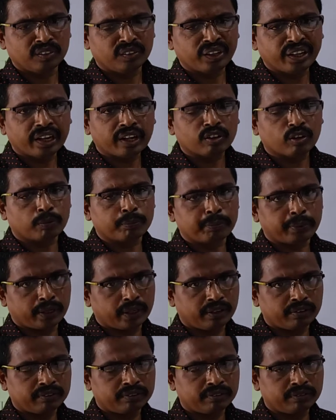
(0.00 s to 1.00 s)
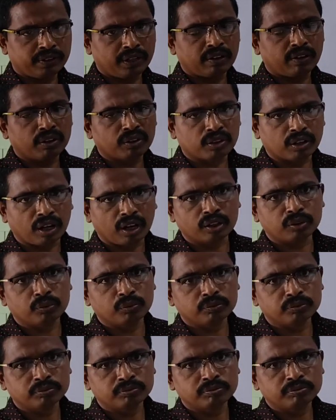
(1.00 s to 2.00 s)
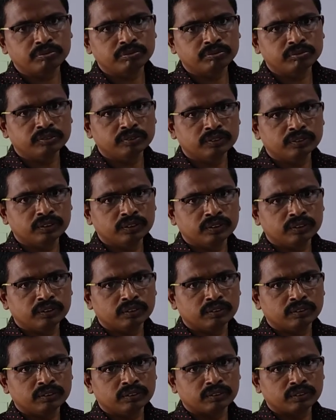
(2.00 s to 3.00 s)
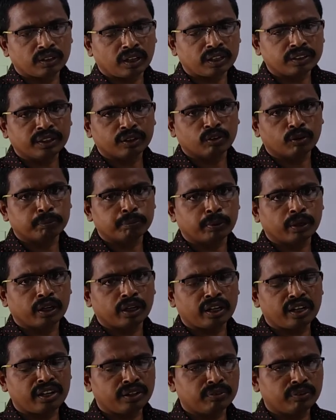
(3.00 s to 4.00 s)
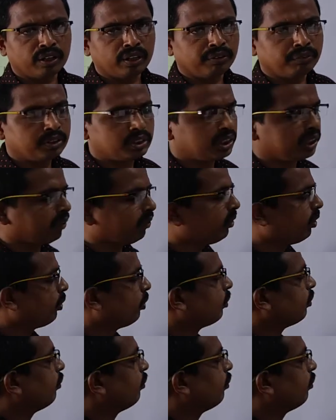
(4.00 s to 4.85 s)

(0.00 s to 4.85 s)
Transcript: నేనే గొప్ప వీరేవాళ్ళు కాదు నాదే గొప్ప అనేటువంటి విషయంలో